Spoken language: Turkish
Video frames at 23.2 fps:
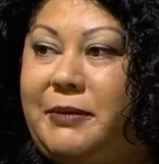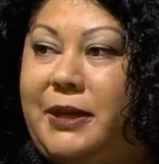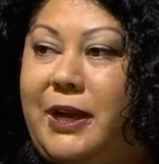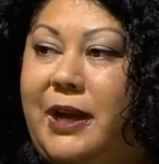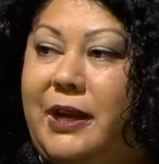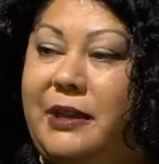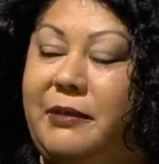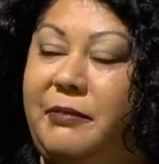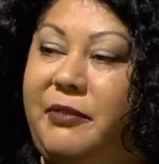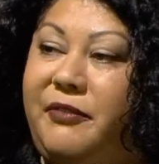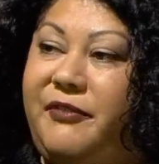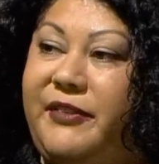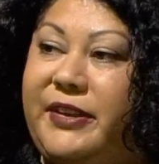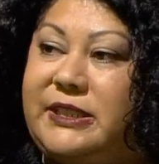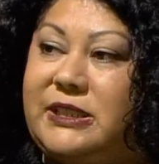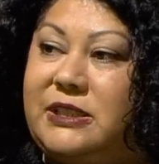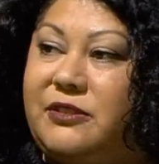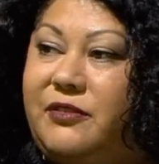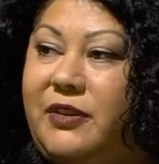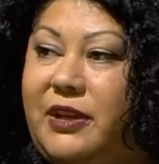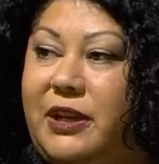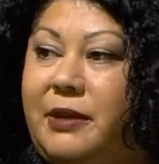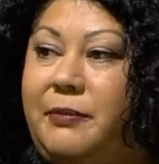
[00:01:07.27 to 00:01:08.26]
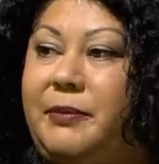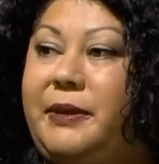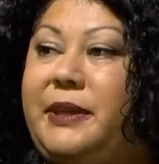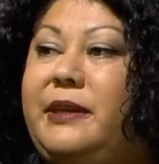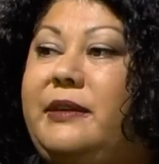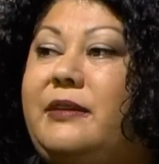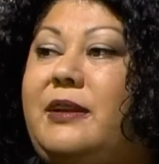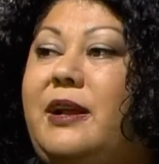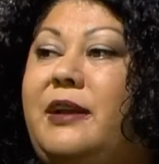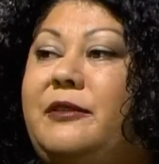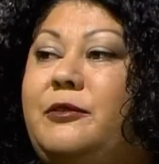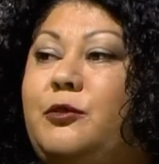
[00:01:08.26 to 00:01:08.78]
Yani bir festivale bir
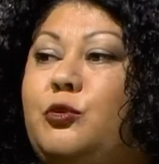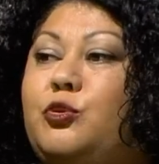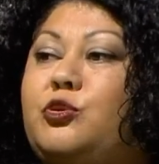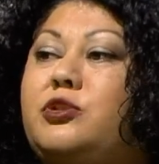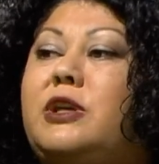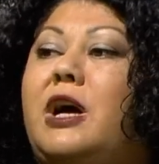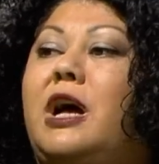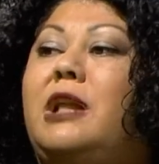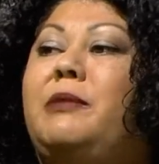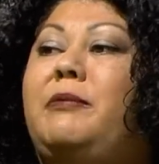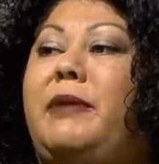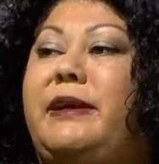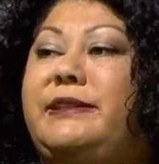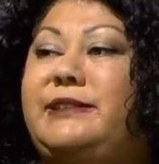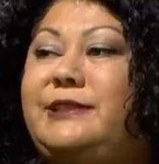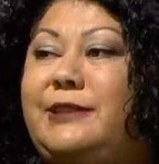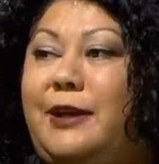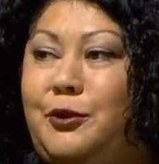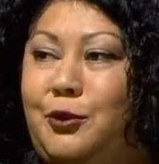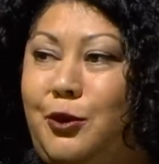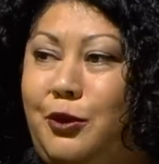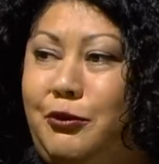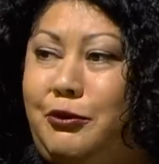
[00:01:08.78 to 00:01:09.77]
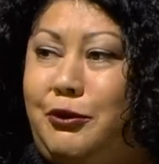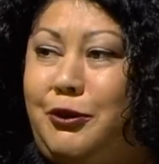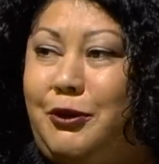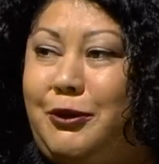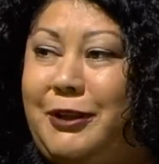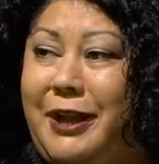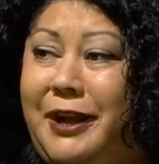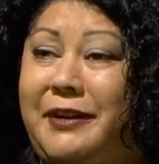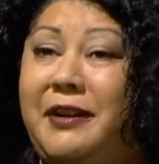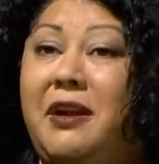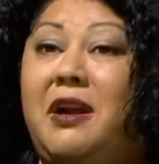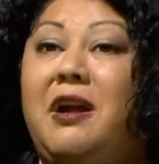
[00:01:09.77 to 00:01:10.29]
İranlı usta almazsan
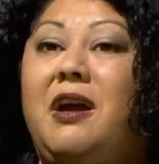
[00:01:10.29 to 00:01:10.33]
dövüyorlar.